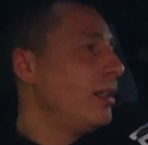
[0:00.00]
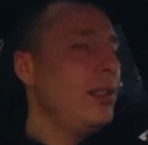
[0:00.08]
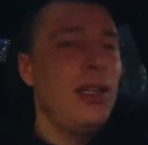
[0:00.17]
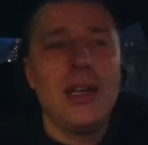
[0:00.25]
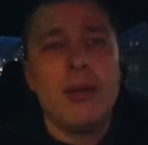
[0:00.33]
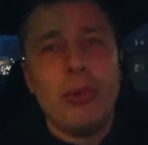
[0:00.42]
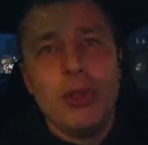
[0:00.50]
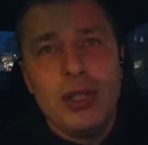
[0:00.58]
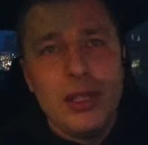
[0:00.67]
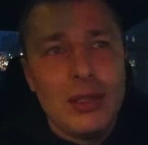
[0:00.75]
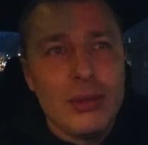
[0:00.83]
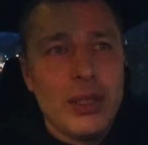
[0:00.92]
не
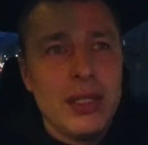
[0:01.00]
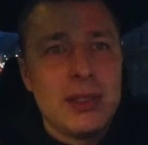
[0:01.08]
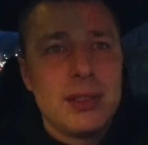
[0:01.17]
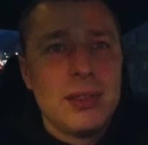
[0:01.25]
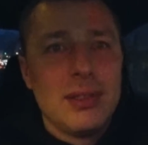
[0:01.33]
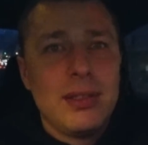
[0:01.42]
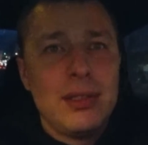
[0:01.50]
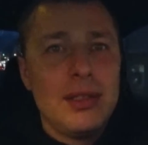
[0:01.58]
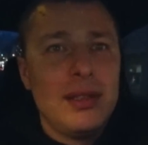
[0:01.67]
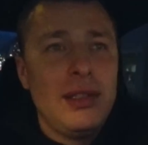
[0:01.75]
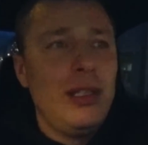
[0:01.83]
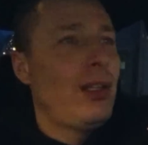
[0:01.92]
работает у нас
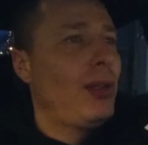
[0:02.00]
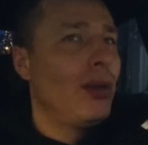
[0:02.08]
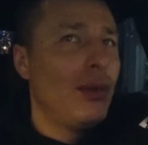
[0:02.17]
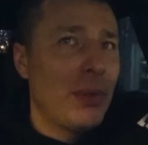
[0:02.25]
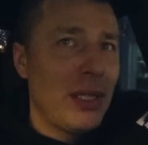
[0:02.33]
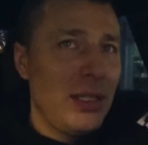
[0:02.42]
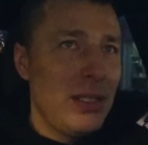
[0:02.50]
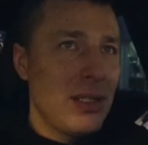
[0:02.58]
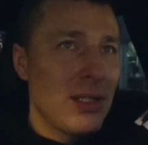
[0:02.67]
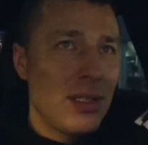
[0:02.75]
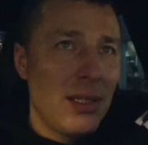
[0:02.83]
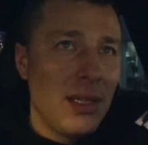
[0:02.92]
никто
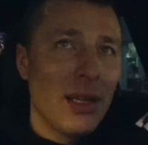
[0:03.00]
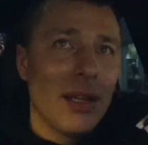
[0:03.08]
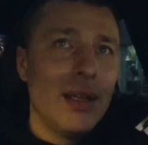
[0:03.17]
практически.